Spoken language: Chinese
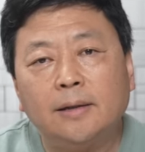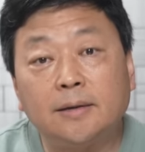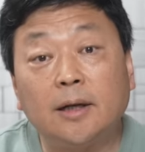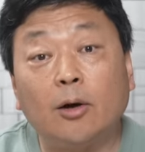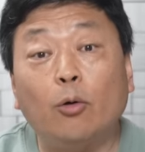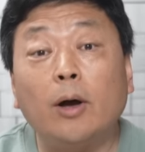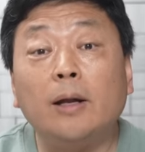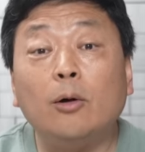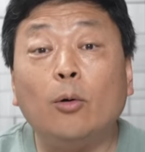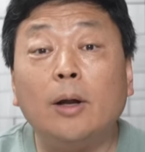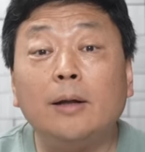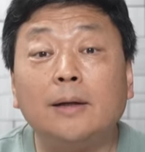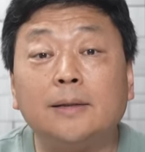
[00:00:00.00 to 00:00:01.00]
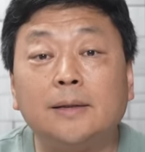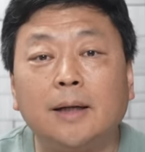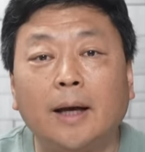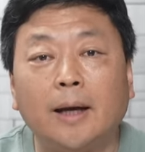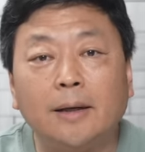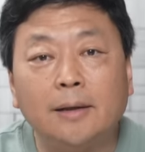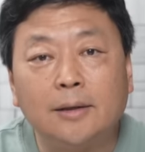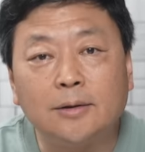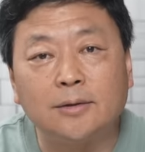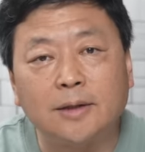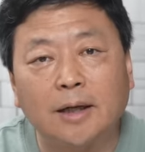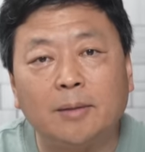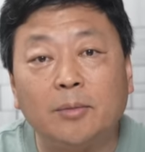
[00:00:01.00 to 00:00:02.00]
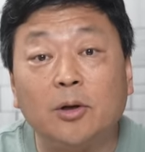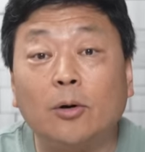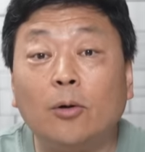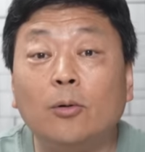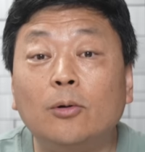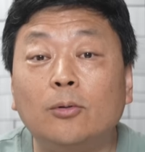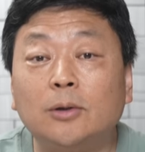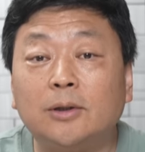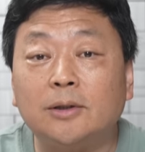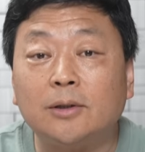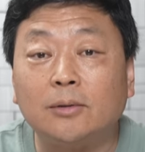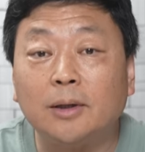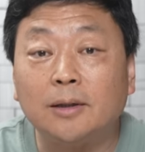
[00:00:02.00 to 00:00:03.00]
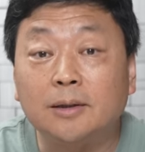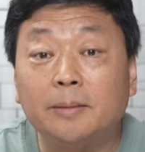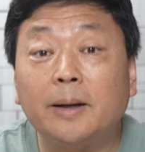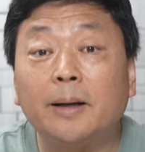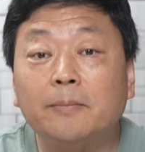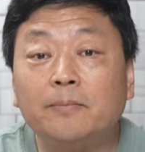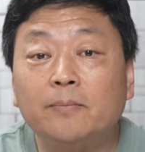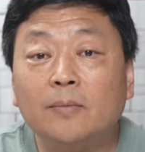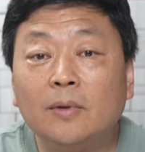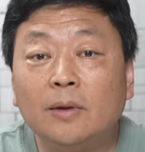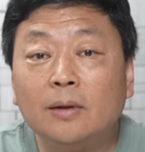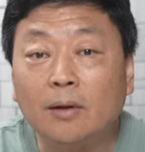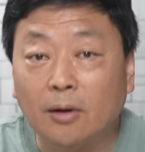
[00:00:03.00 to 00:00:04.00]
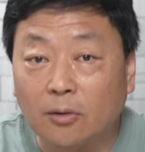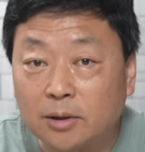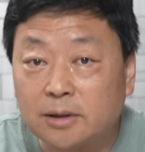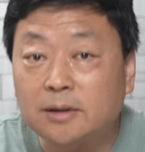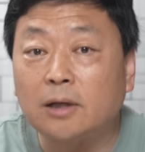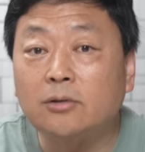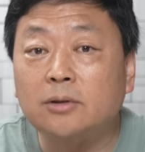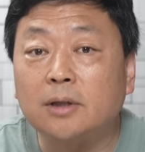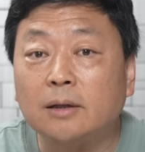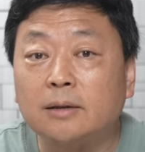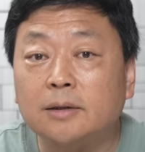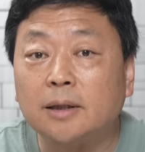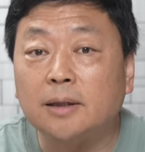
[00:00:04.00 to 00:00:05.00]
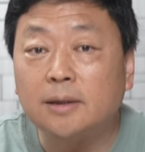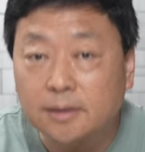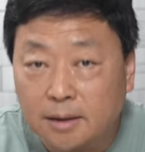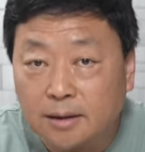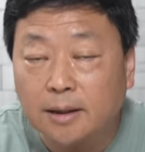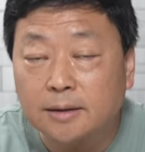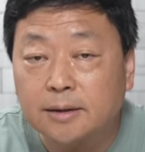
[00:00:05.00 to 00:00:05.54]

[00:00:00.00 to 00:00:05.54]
再换欢乐起来，就再也没有后顾之忧了，是吧？好，我今天就讲到这里，谢谢大